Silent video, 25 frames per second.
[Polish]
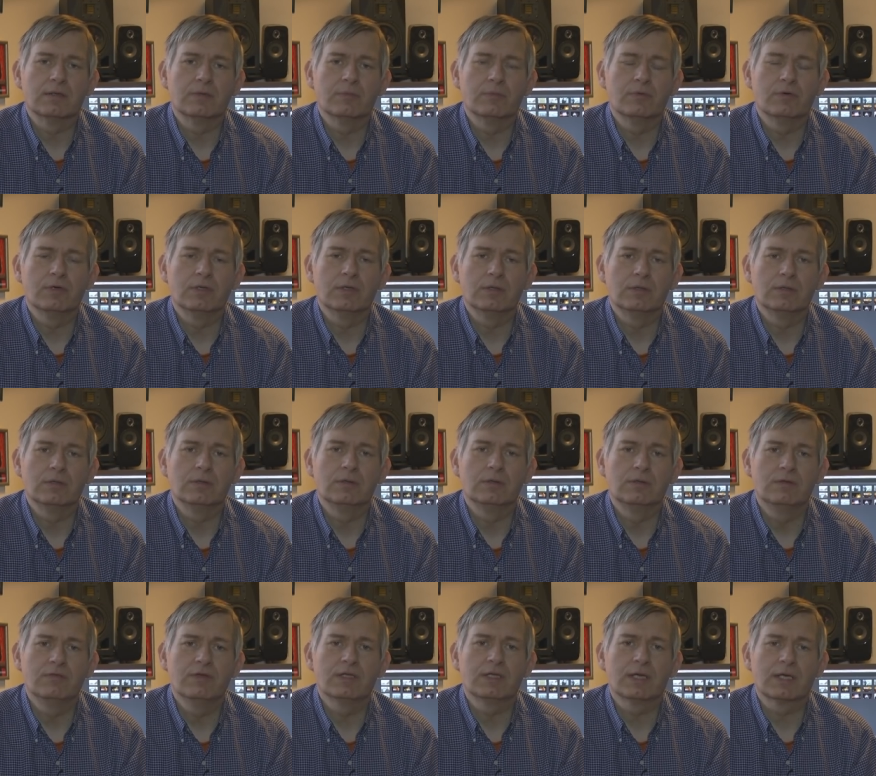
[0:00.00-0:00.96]
To były
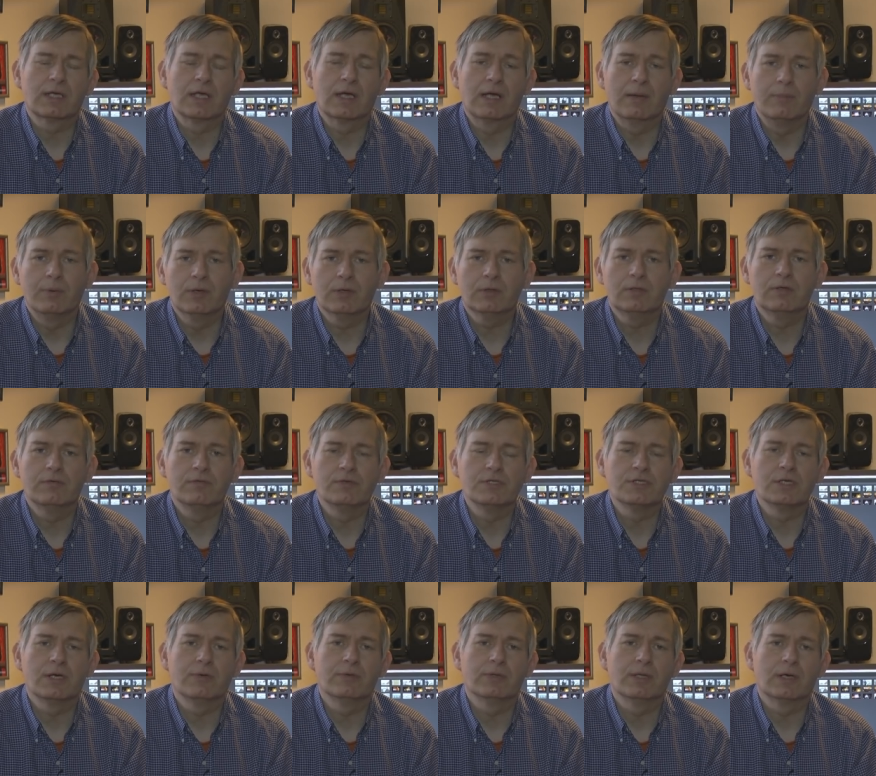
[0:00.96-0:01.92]
dwie takie gabloty,
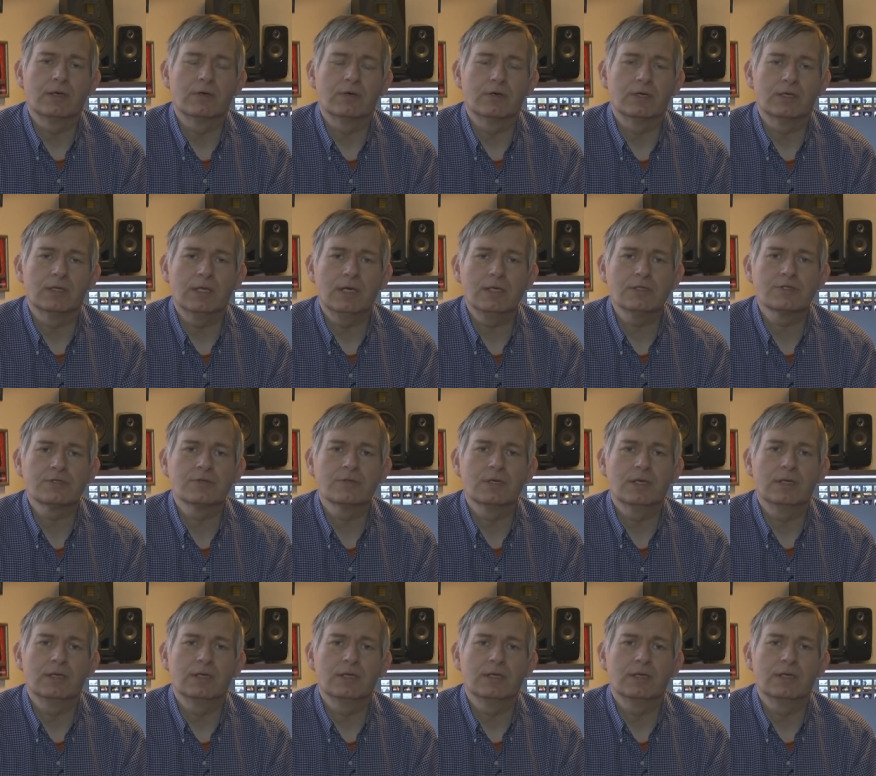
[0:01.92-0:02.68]
wisiały na korytarzu.